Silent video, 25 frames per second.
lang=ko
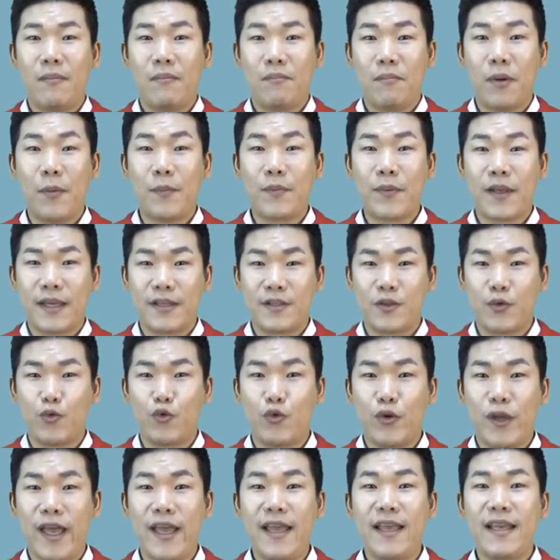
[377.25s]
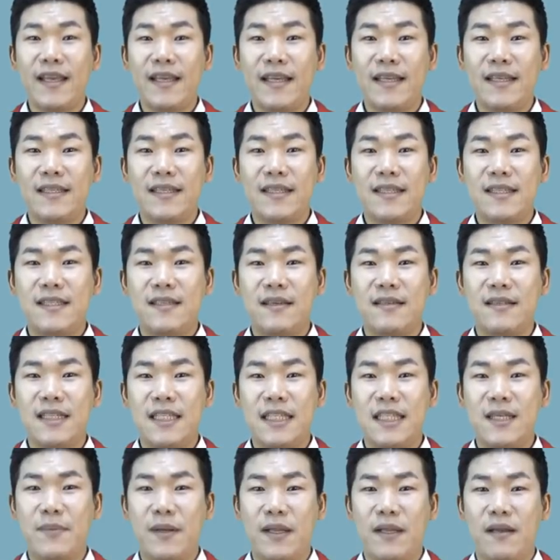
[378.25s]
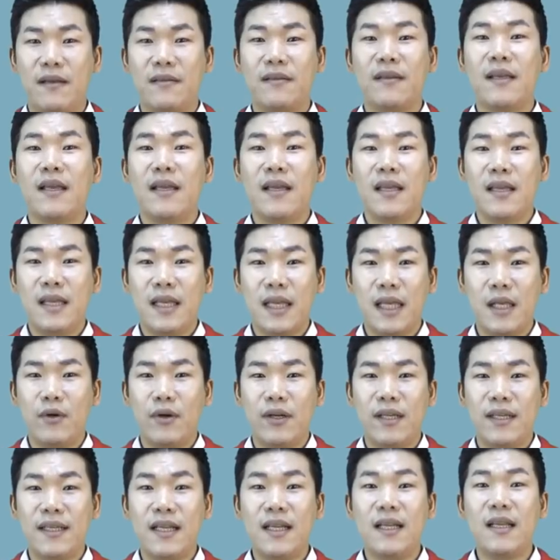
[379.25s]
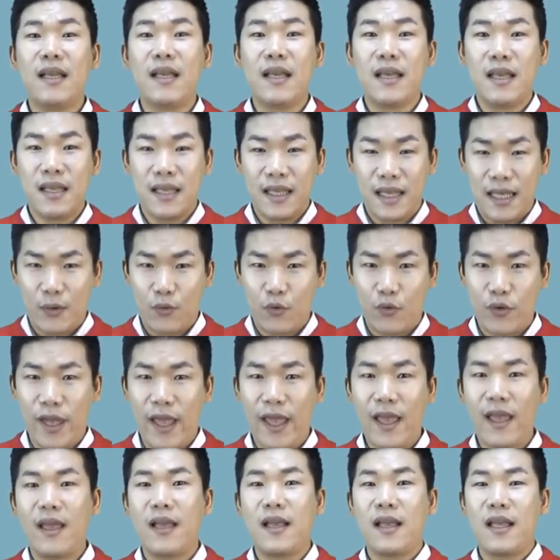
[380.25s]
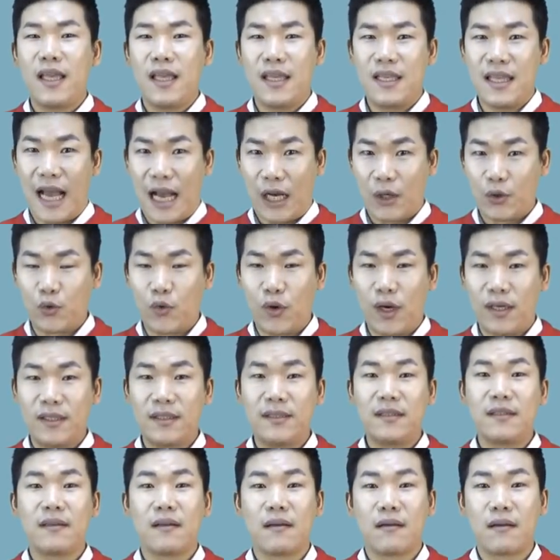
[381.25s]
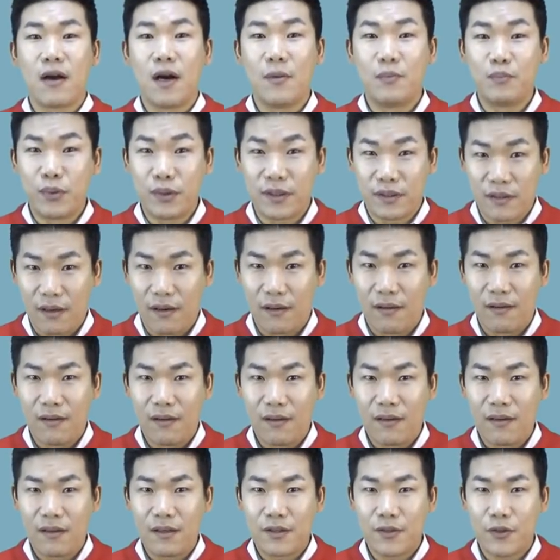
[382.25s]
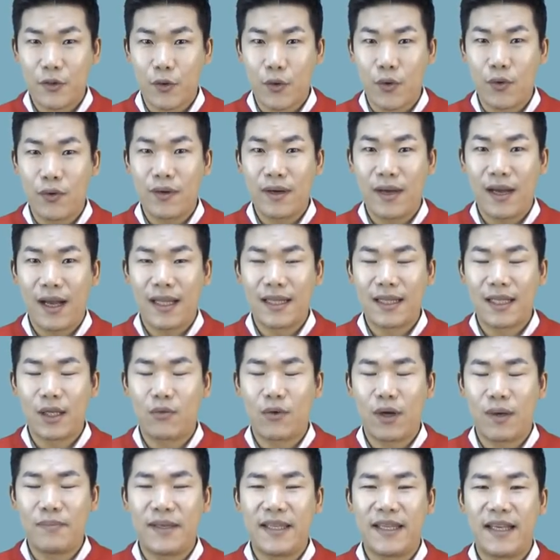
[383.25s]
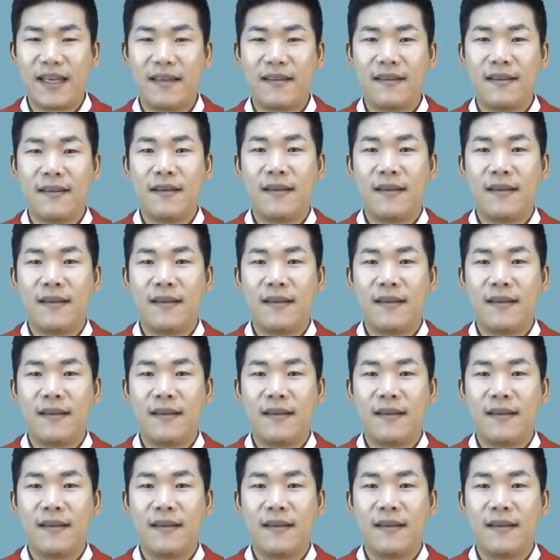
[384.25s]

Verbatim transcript: 법 개정 후에 2021년 1월 1일 이후에 양도하는 것부터 적용한다고 합니다.